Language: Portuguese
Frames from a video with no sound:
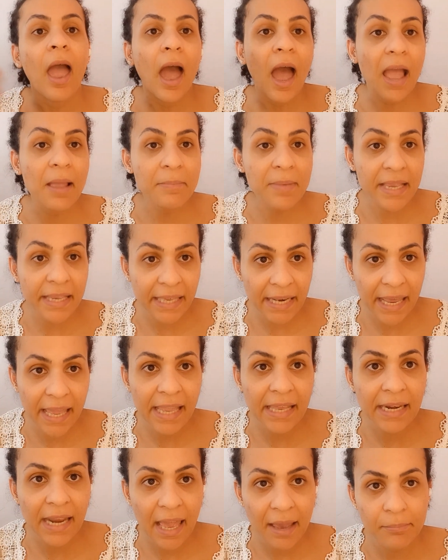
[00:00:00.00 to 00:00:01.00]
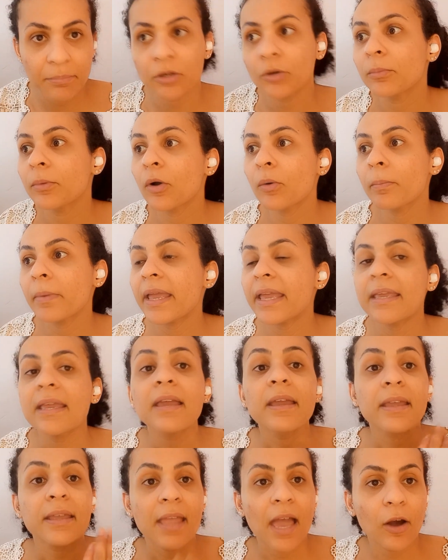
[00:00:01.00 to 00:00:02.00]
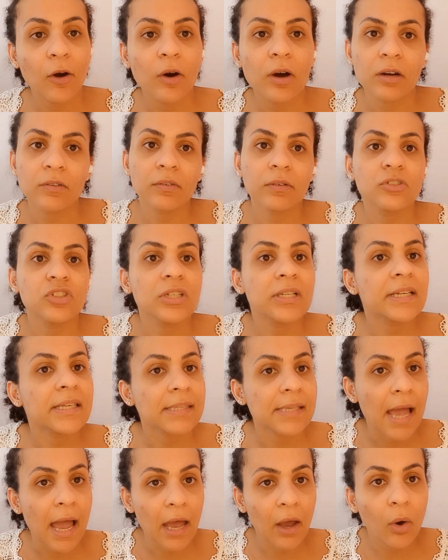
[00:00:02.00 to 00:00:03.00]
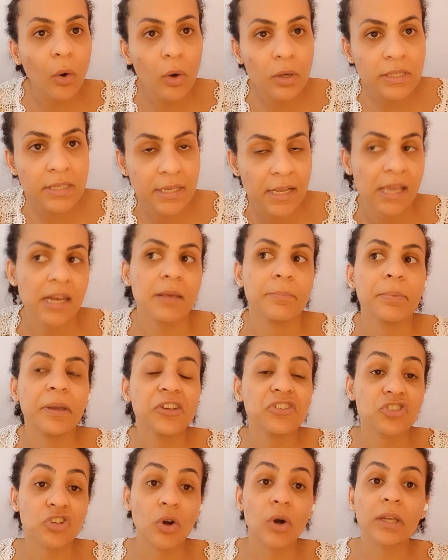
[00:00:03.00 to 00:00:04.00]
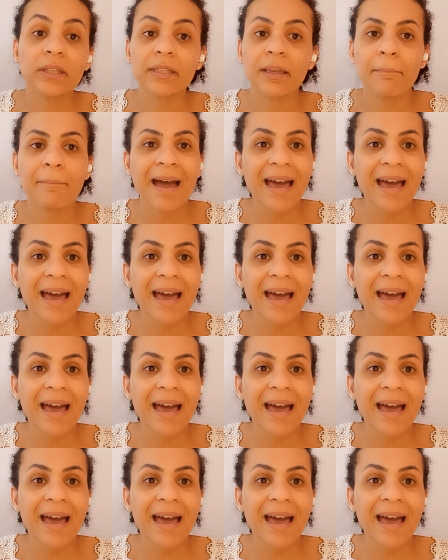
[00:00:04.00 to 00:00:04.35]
Aí migrei, né, abri o meu MEI e agora vou utilizar o CNPJ.